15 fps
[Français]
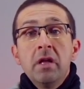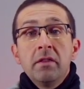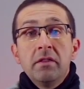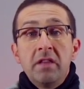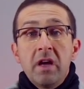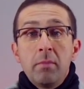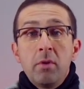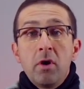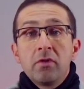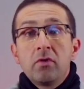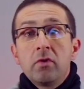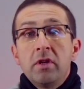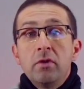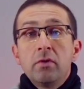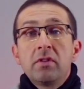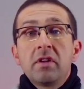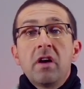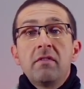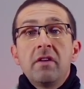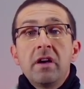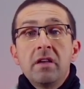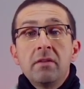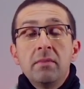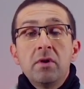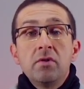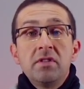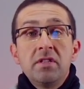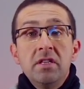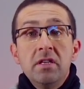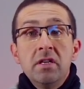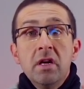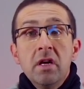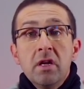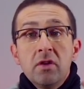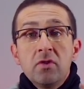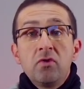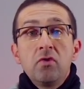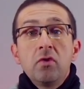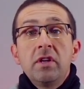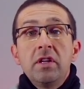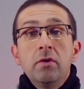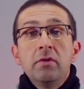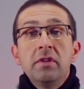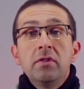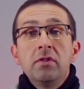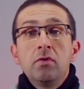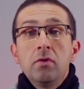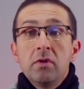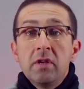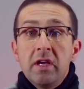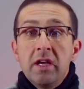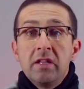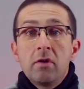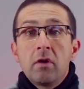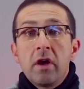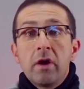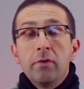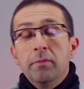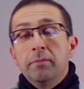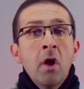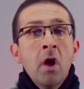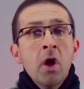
d'abord sur les lieux de travail, mais aussi sur les lieux d'études et dans la rue